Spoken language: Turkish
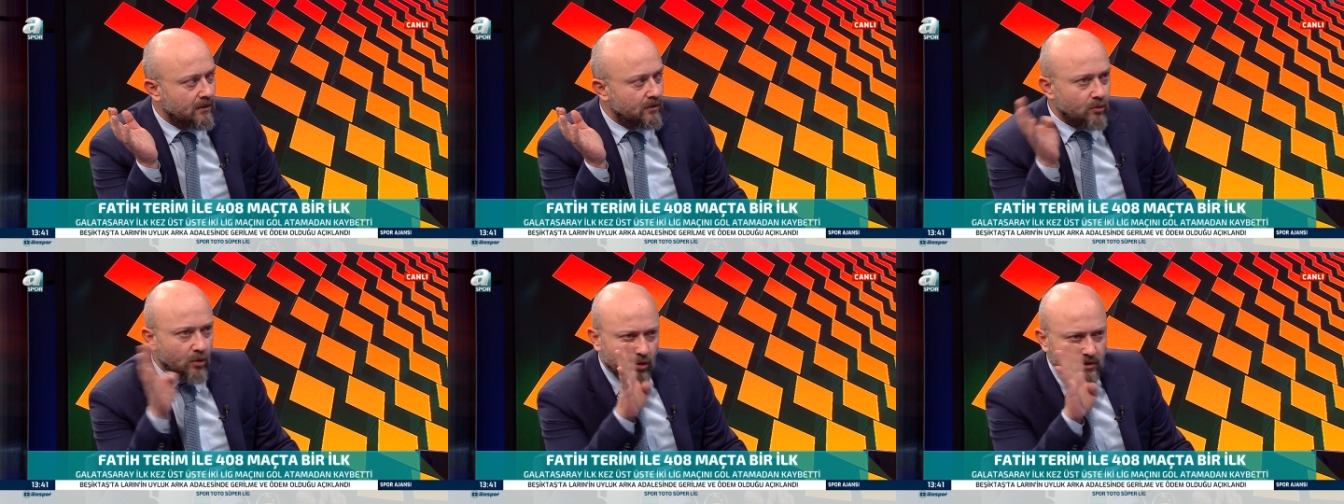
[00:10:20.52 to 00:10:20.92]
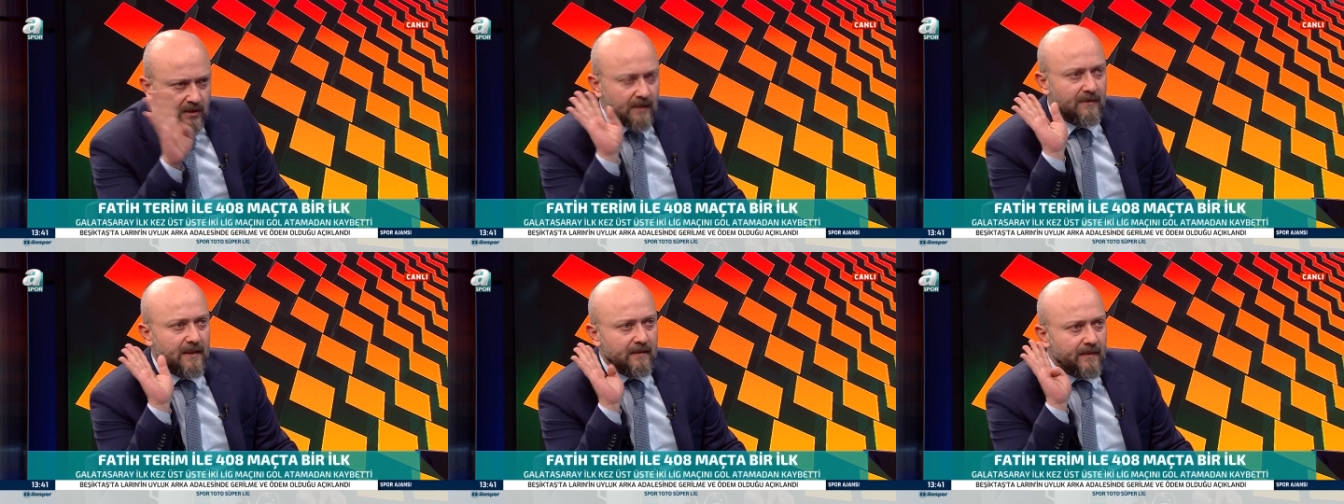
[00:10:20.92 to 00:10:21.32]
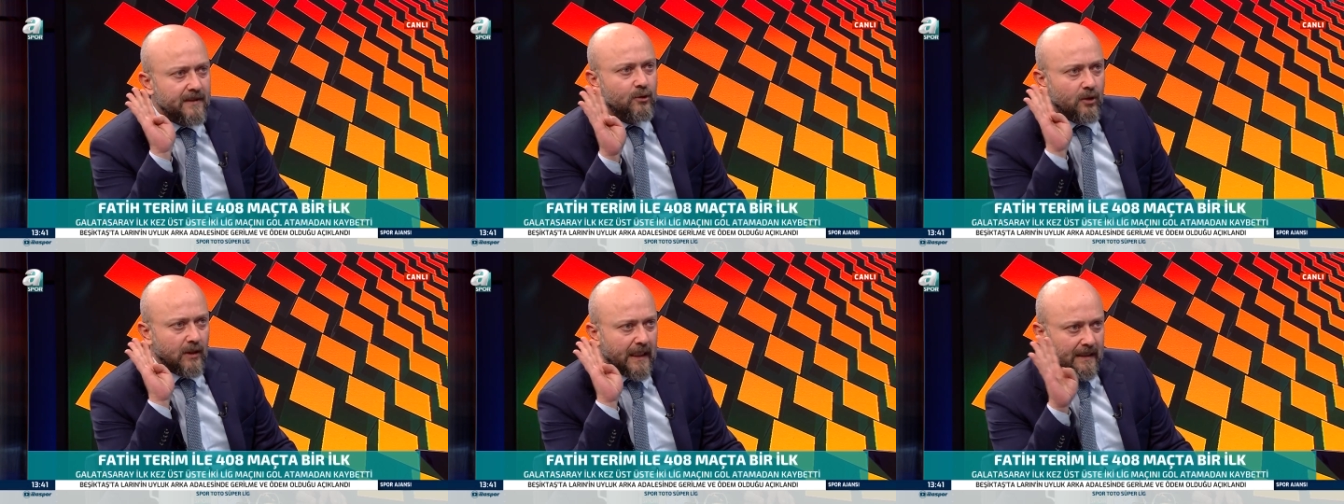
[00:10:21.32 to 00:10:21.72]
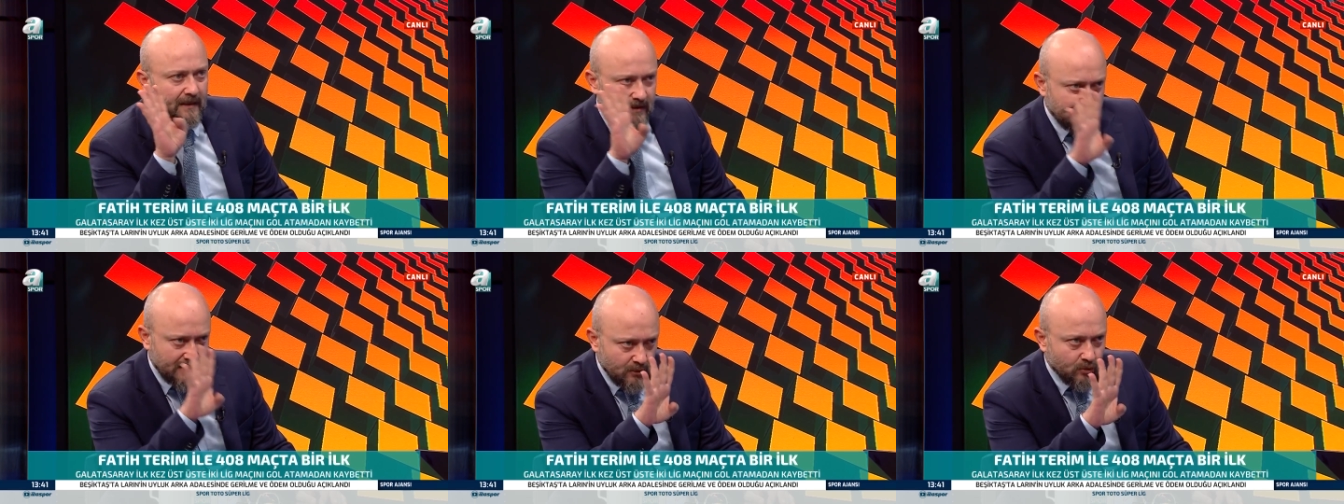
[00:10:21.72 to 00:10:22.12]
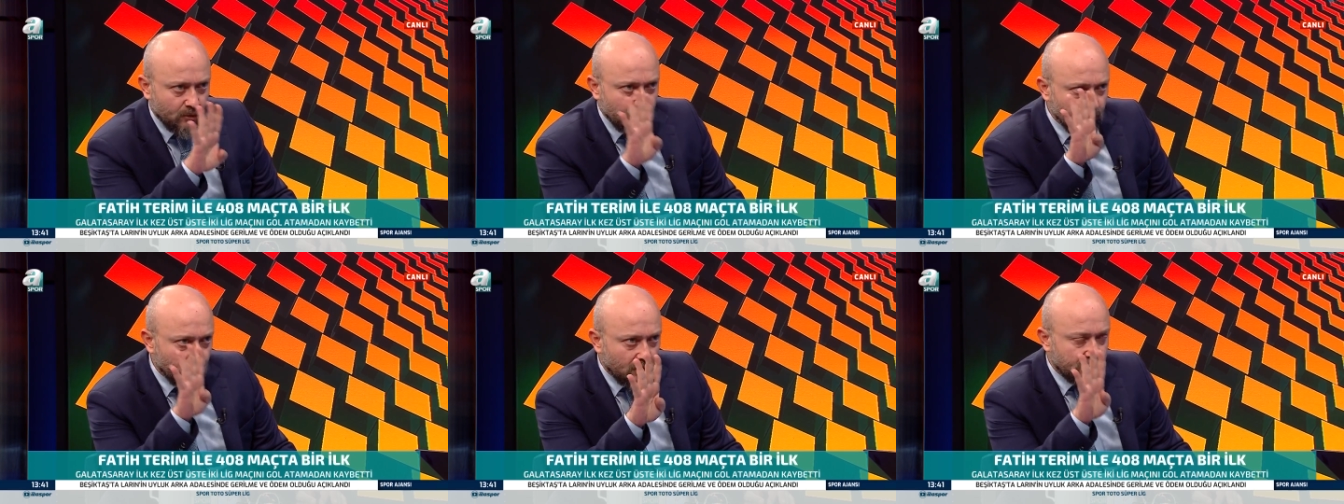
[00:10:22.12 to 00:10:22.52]
Dörtte biri bitiyor yani.
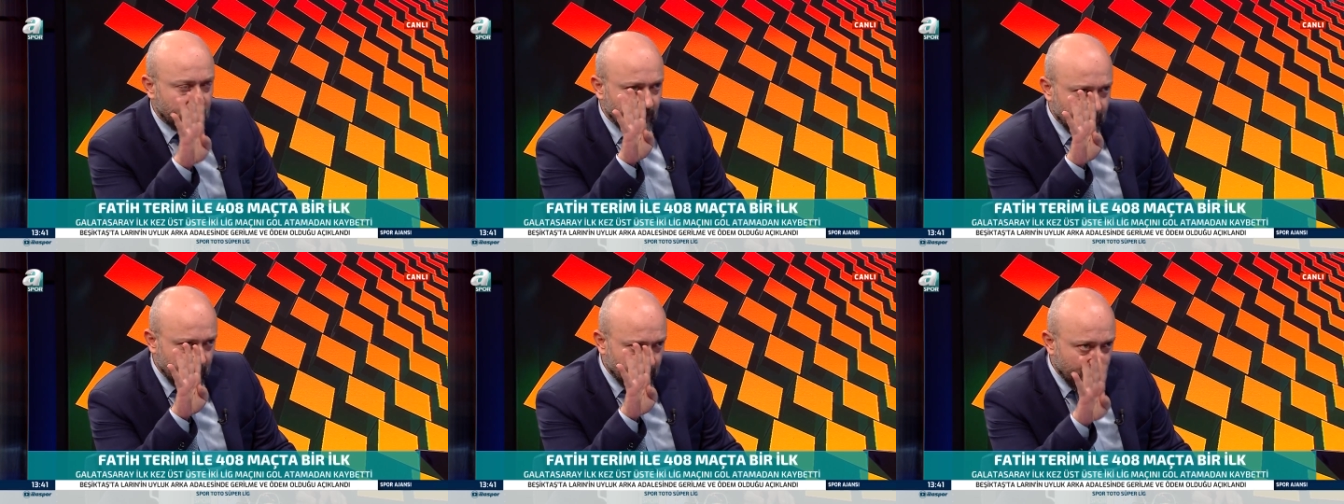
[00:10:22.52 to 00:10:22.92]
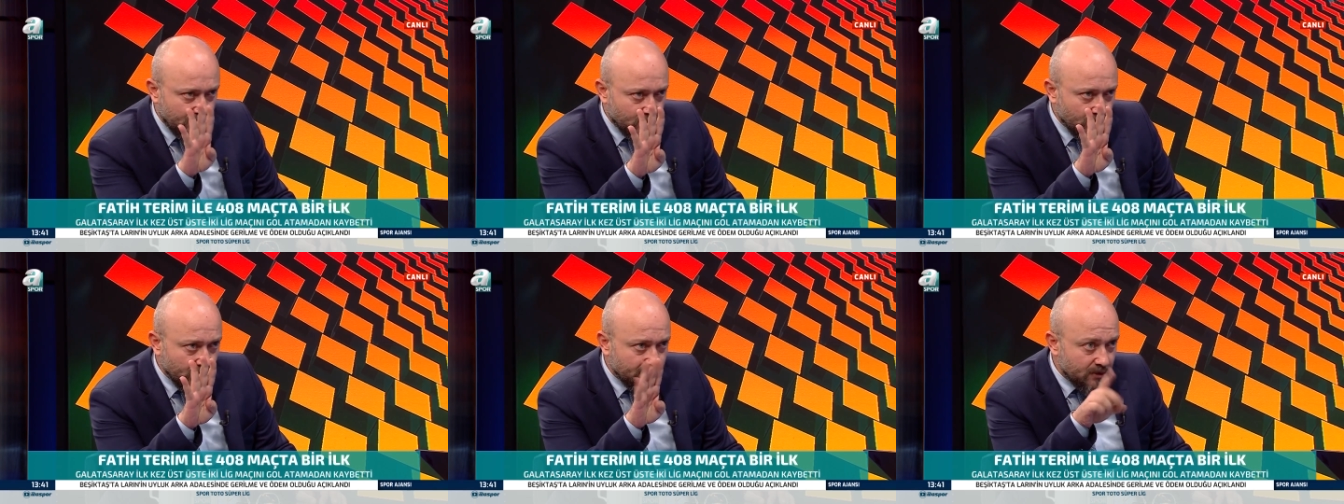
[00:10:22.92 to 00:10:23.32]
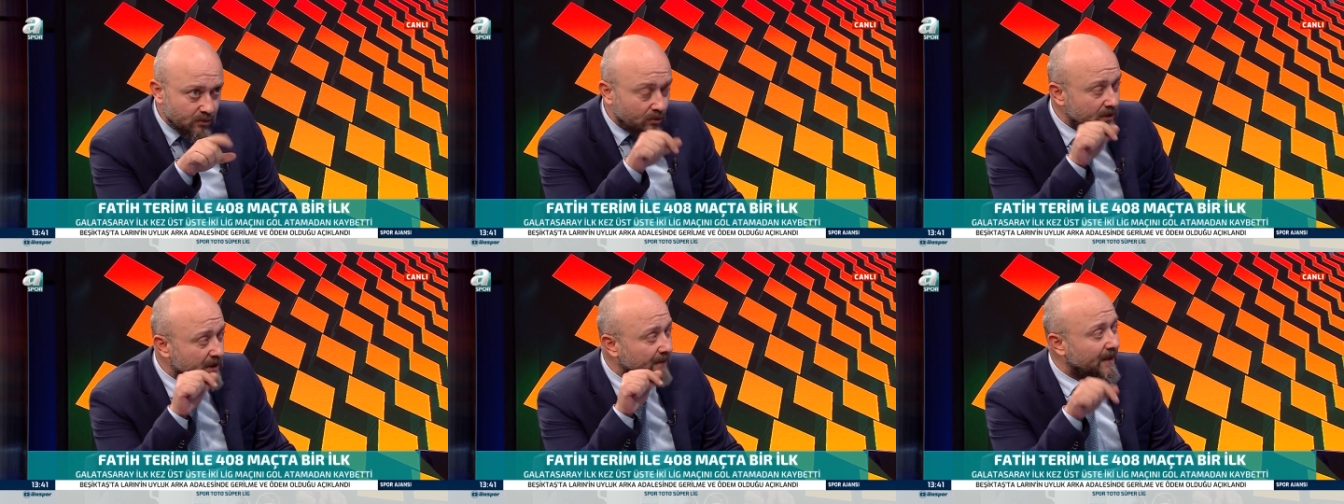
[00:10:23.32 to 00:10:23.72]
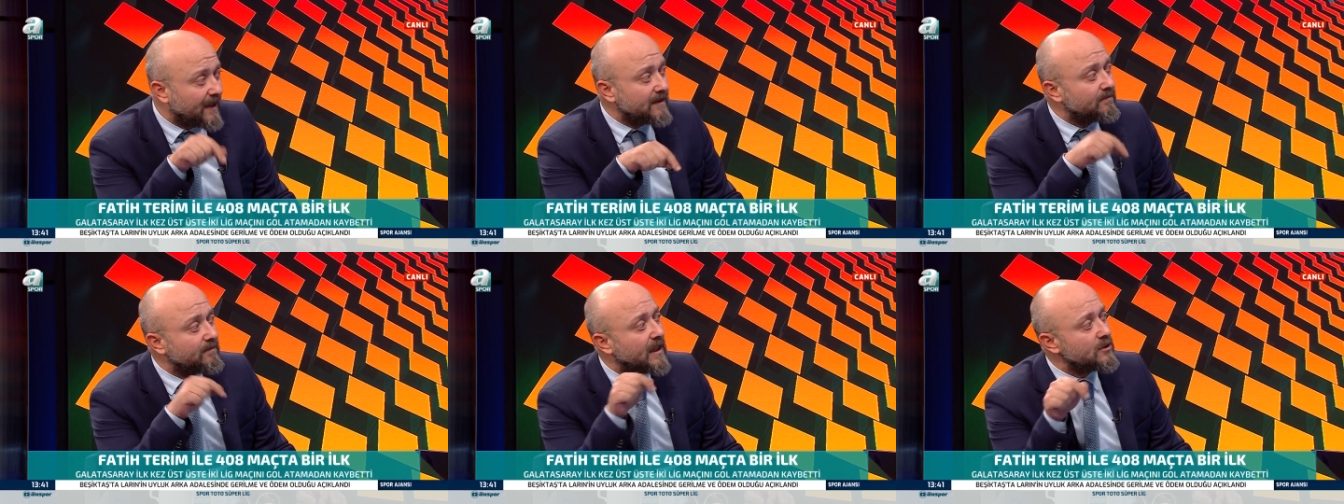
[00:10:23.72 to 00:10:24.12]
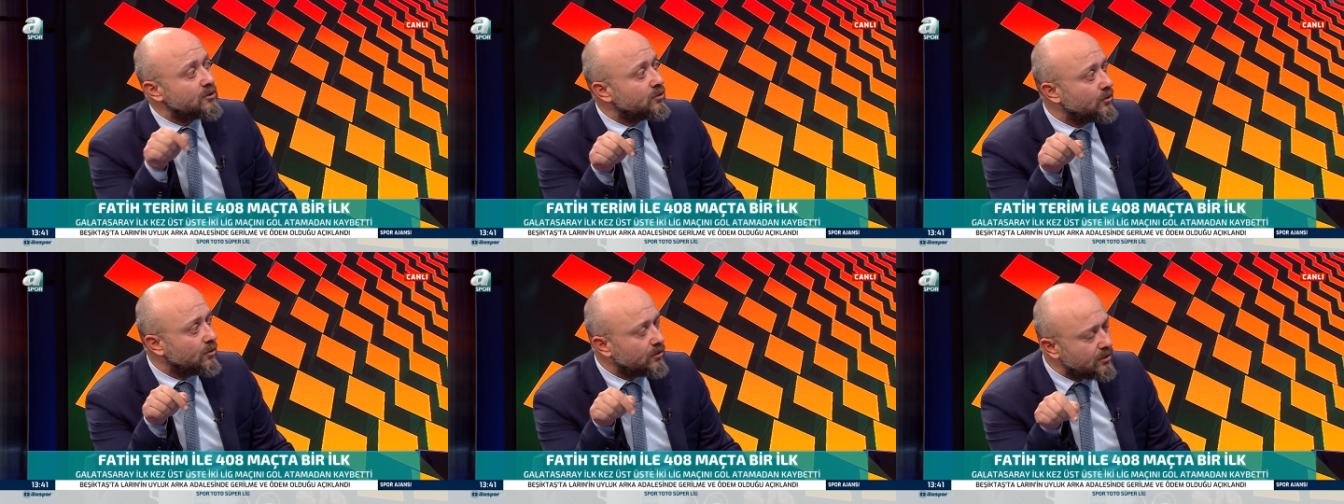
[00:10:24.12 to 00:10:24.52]
Sezonun dörtte biri bitiyor. Biz o zaman
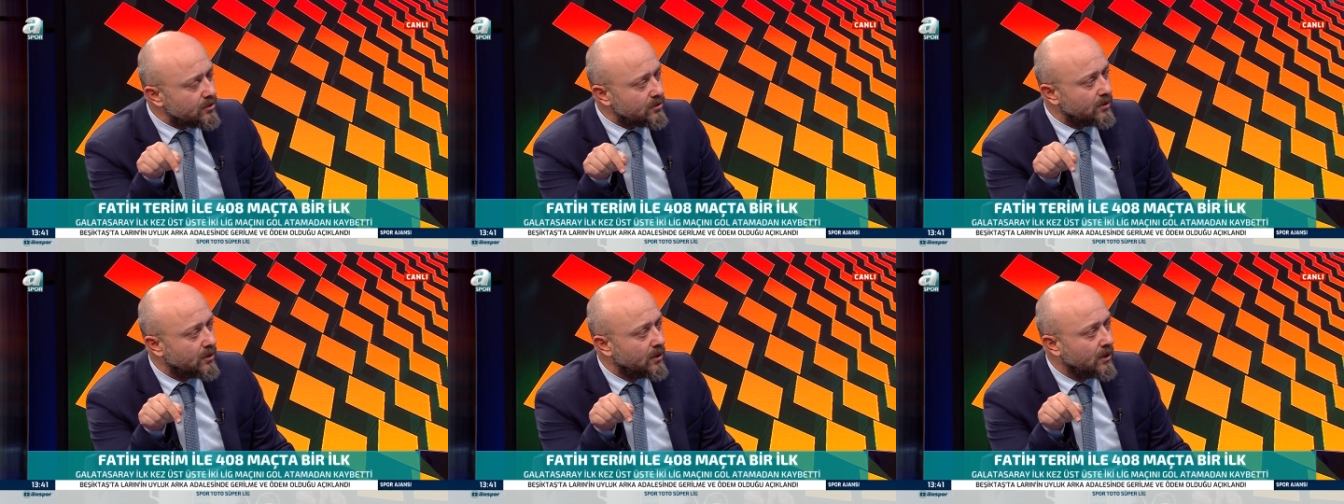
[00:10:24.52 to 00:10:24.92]
başlıyoruz.